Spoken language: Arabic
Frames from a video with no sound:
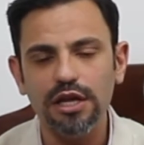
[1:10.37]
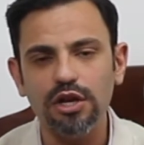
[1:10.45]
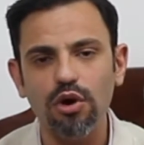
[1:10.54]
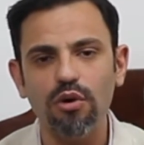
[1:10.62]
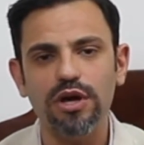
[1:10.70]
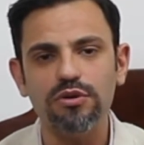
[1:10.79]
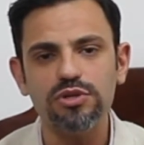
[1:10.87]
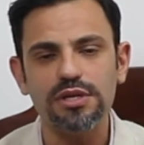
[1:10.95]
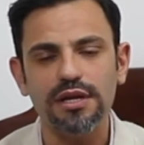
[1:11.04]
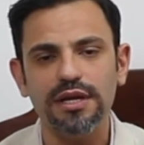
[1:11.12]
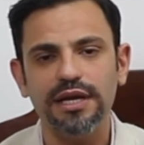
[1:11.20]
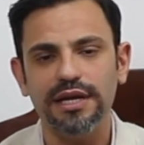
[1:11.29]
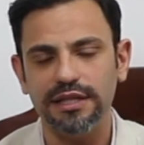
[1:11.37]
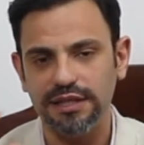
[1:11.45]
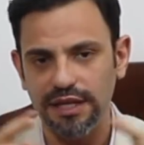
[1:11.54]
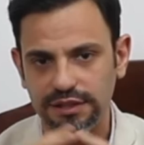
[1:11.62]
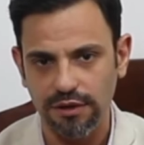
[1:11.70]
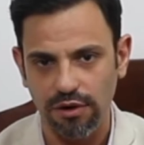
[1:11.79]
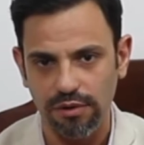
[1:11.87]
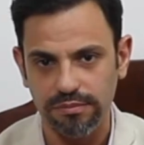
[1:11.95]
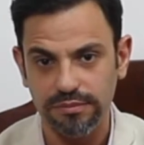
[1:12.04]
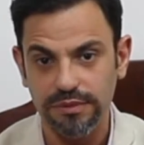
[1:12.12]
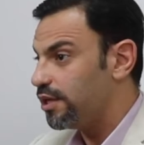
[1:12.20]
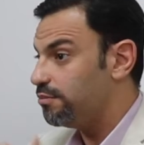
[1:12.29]
ان هو يوصل لل 3 جرام
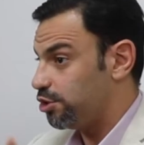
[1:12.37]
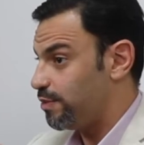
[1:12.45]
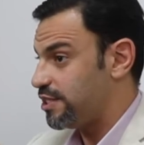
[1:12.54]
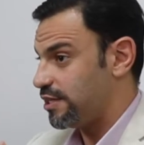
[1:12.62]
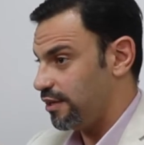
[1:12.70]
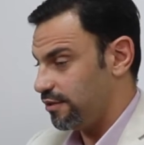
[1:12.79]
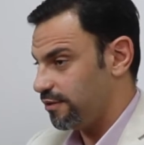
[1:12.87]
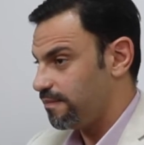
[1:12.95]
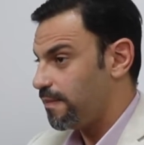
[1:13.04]
مش بس كده